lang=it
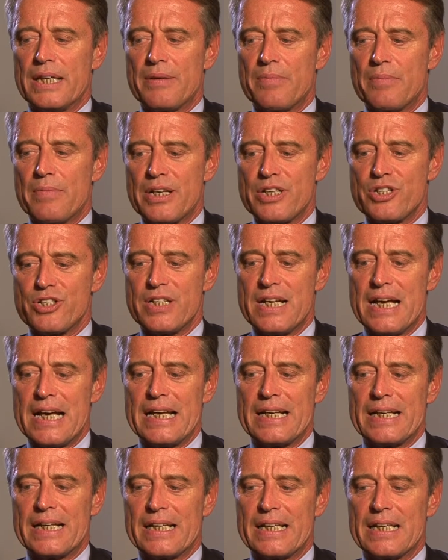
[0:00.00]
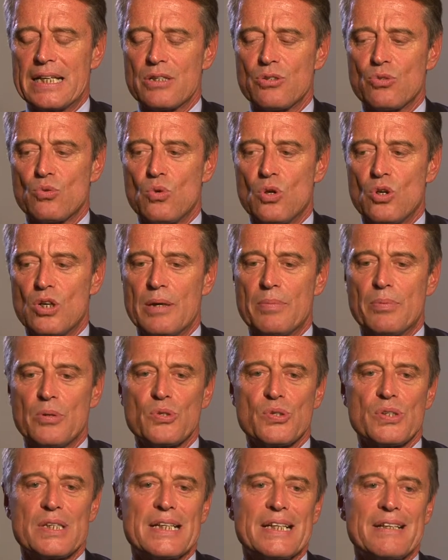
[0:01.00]
immaginare che la scuola
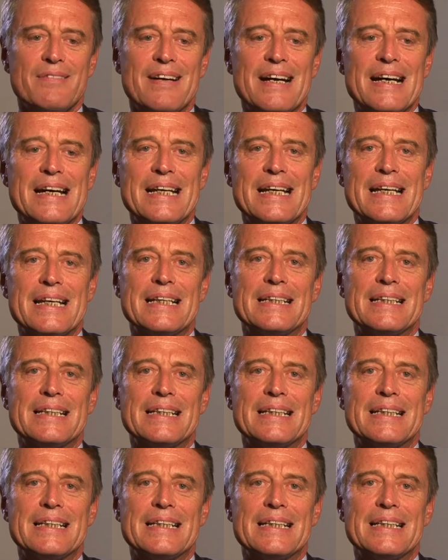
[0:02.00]
possa arrivare